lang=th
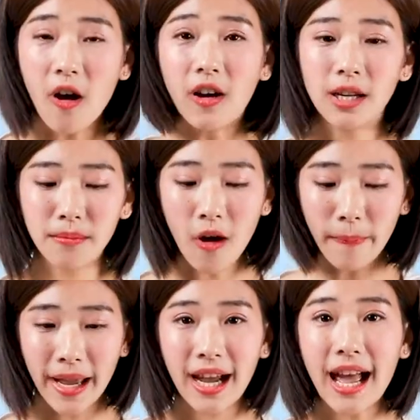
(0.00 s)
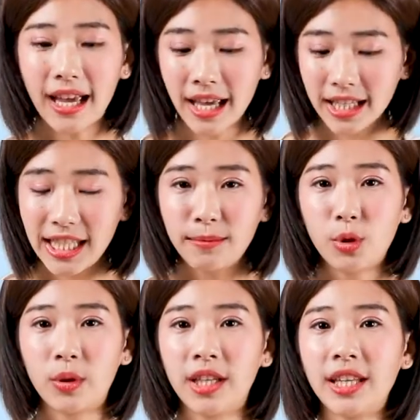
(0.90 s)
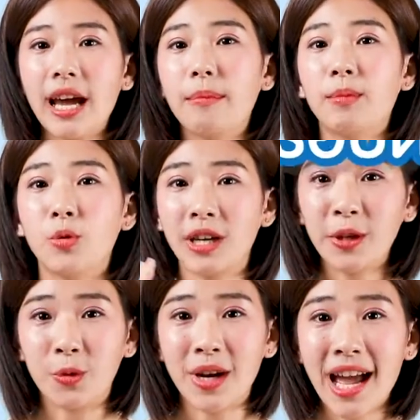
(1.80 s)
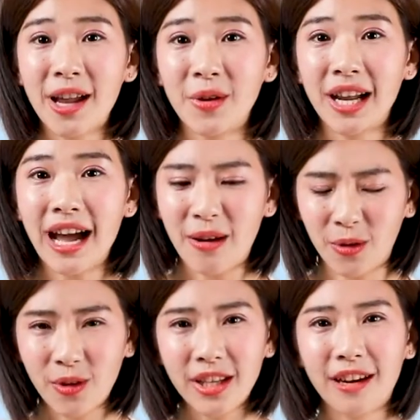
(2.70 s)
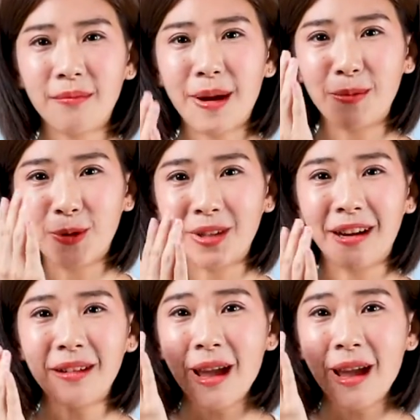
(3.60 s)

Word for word: อ๋อลืมบอกไปค่ะครีมตัวนี้เนี่ยบำรุงผิวหน้าด้วยนะคะแล้วก็ยังบำรุงทั้ง